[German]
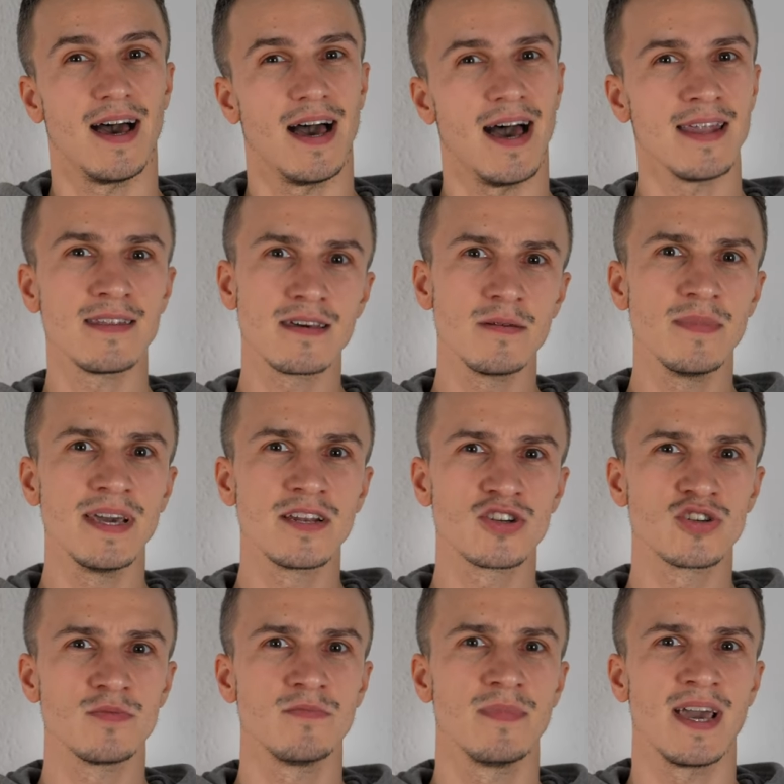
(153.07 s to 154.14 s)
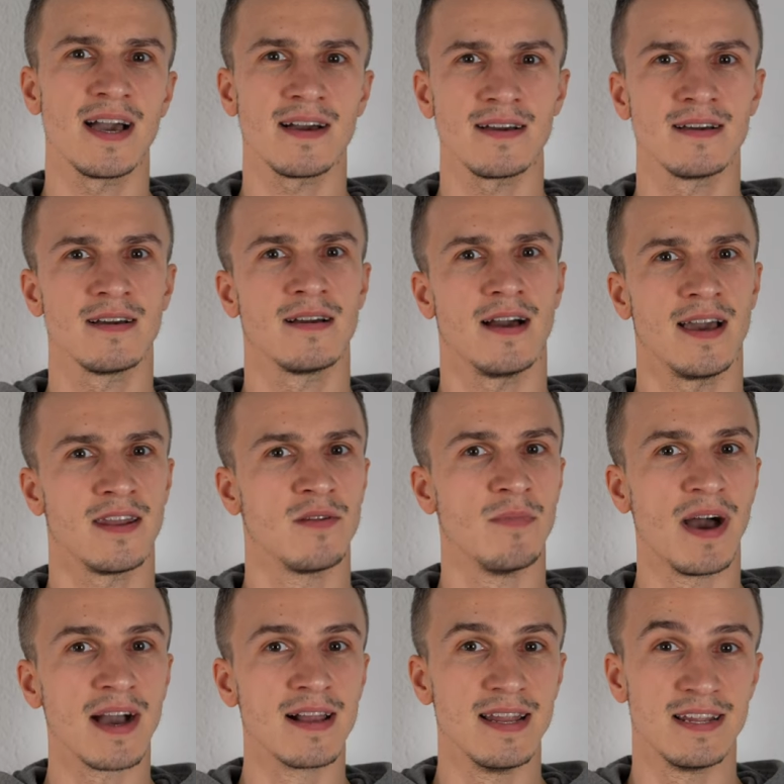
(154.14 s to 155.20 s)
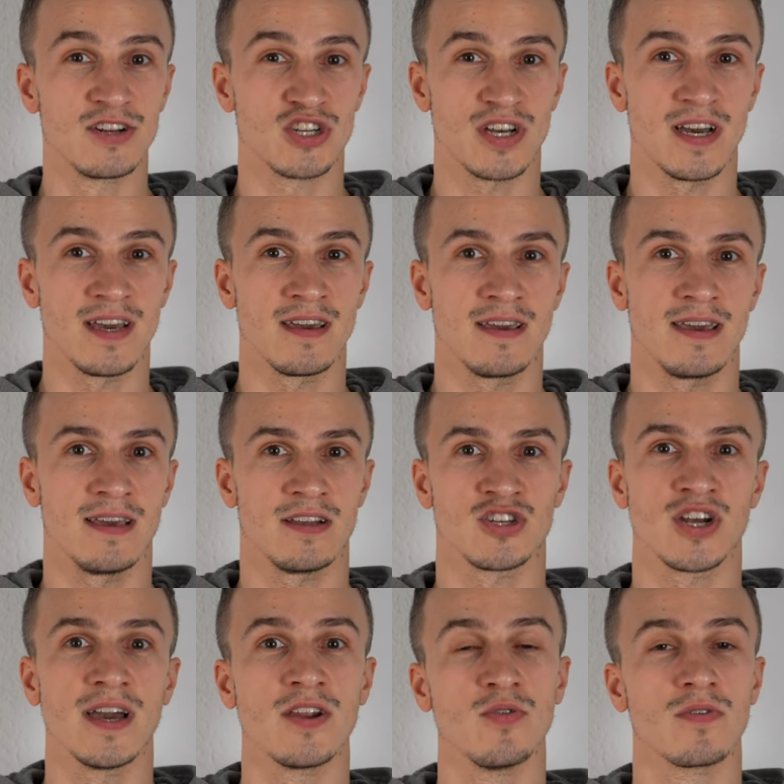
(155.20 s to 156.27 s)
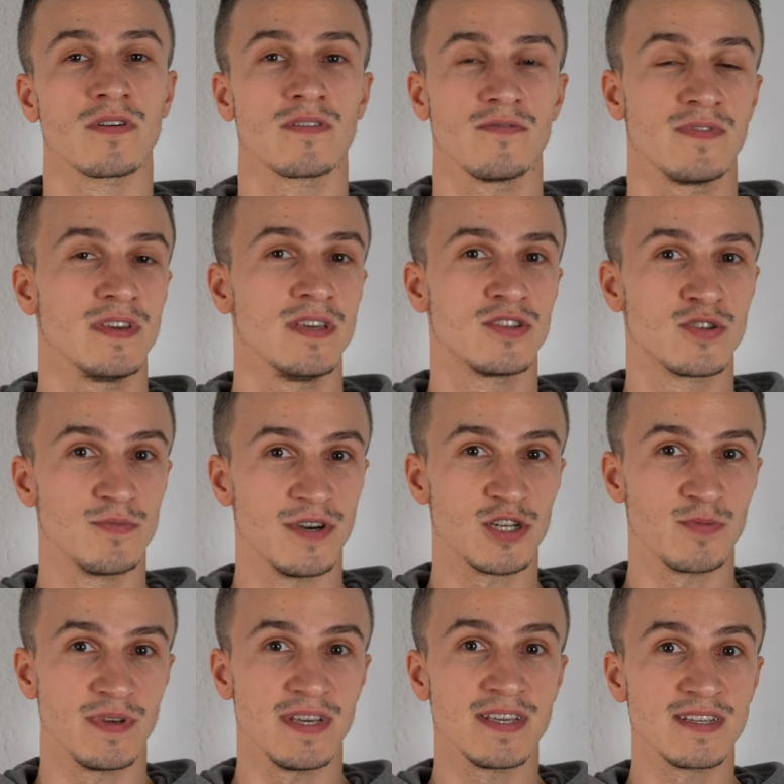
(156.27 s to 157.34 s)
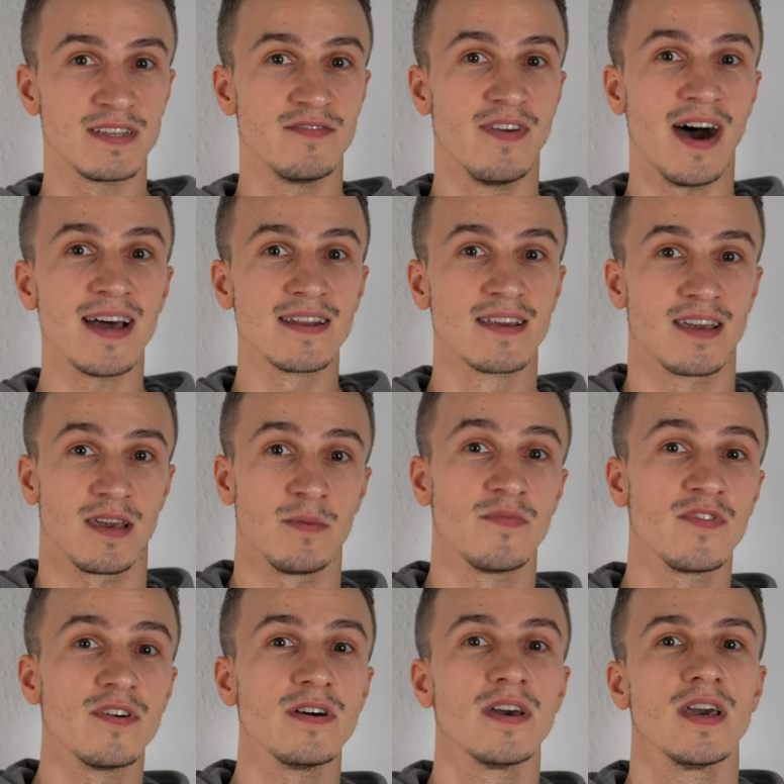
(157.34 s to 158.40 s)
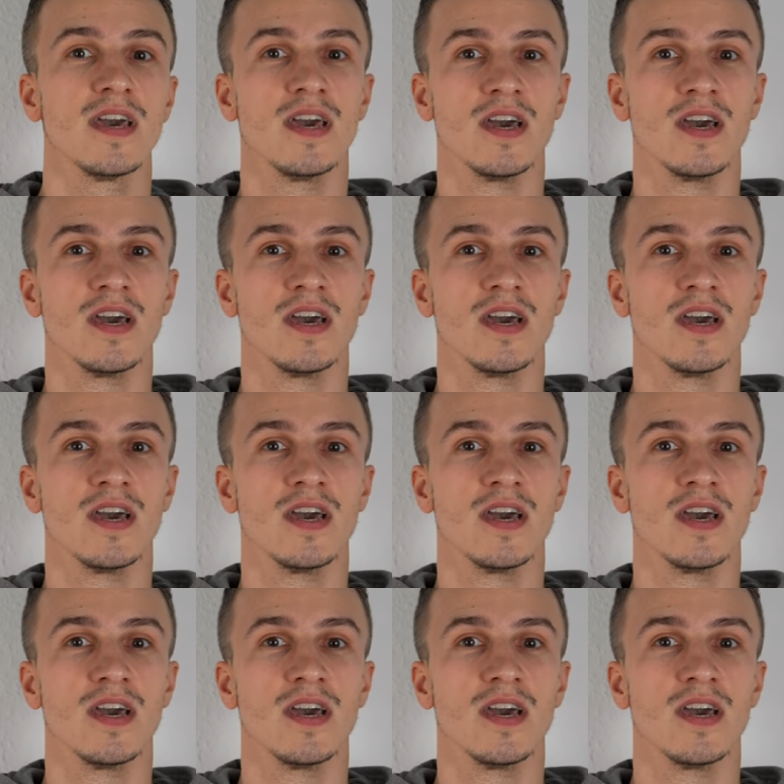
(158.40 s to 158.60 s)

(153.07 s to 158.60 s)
Andere Menschen merken eine Mangelerscheinung, wie zum Beispiel ich die Wadenkrämpfe,